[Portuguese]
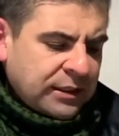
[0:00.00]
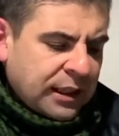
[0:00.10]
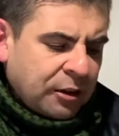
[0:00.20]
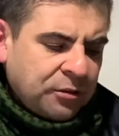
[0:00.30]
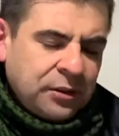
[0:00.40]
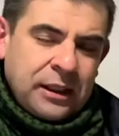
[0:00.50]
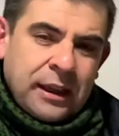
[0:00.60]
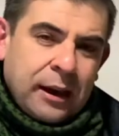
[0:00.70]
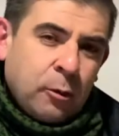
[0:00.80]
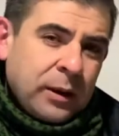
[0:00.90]
Davi
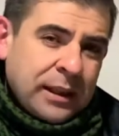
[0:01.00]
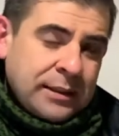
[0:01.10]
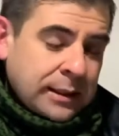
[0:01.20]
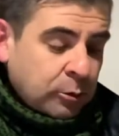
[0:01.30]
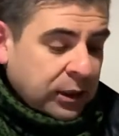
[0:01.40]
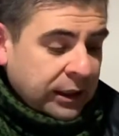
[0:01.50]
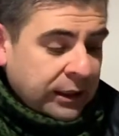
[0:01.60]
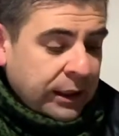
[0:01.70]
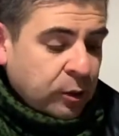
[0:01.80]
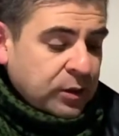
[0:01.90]
reconhecendo que
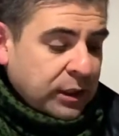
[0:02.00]
Deus